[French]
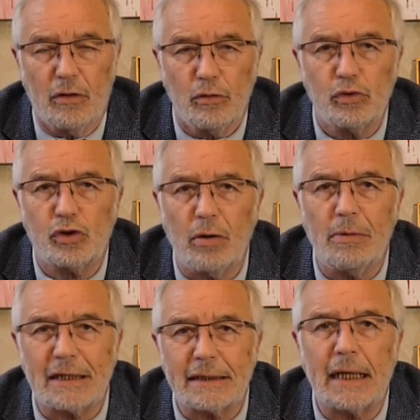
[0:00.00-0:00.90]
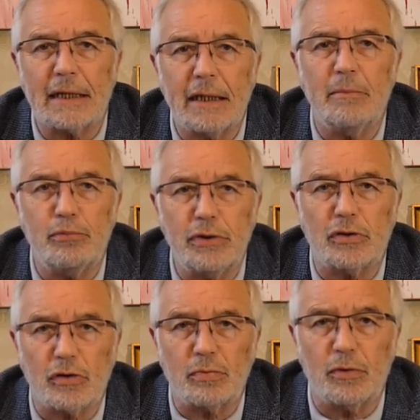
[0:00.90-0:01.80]
Nous sommes la cinquième
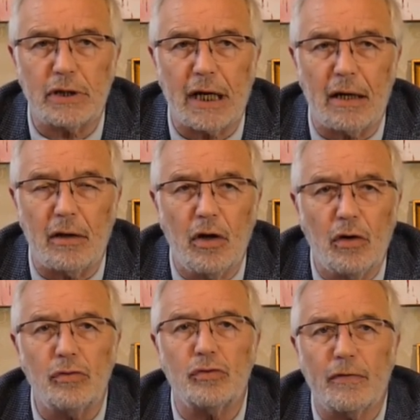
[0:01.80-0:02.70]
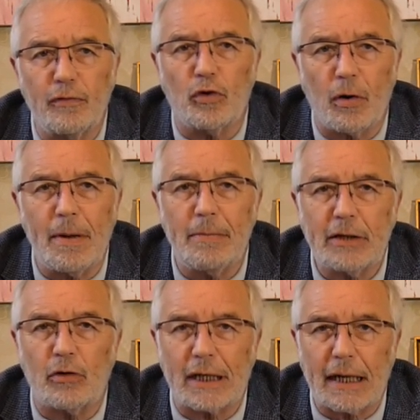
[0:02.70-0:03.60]
puissance mondiale nous devons quand même
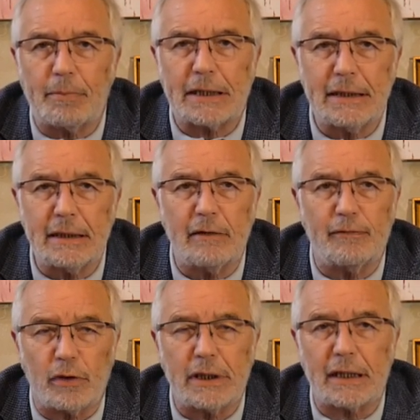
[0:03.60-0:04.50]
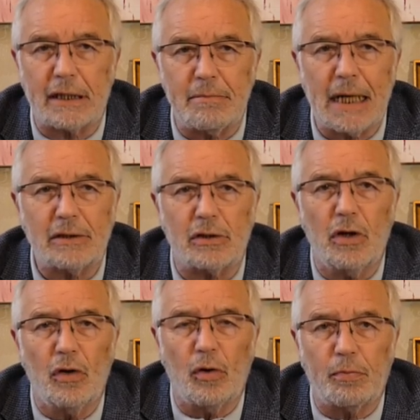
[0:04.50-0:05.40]
être en capacité de fournir des masques
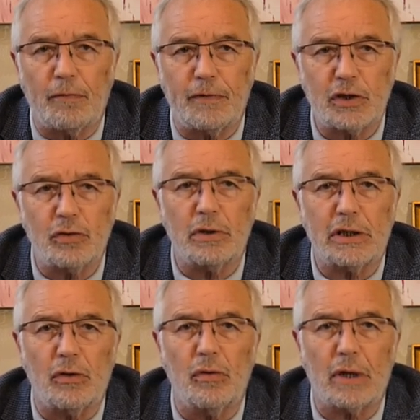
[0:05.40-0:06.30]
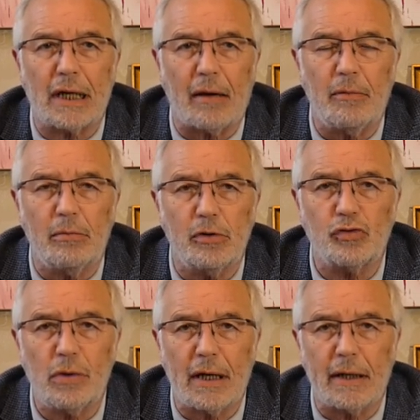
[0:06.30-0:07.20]
aux professions qui en ont clairement
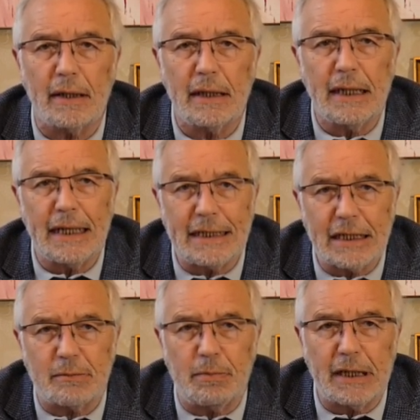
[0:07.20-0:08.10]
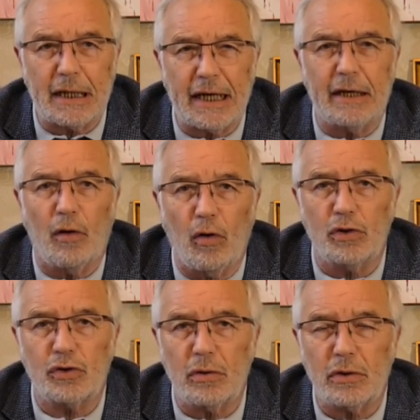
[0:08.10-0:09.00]
besoin et d'expliquer
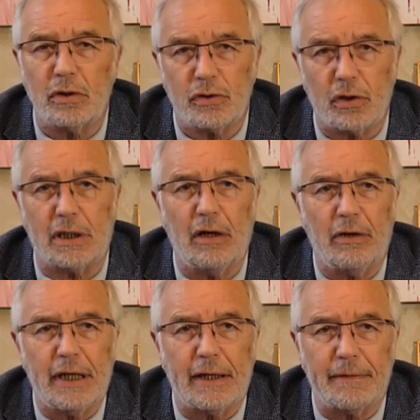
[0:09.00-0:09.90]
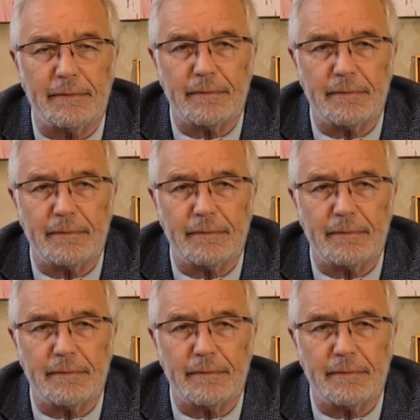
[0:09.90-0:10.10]
aux autres ce qu'il en est.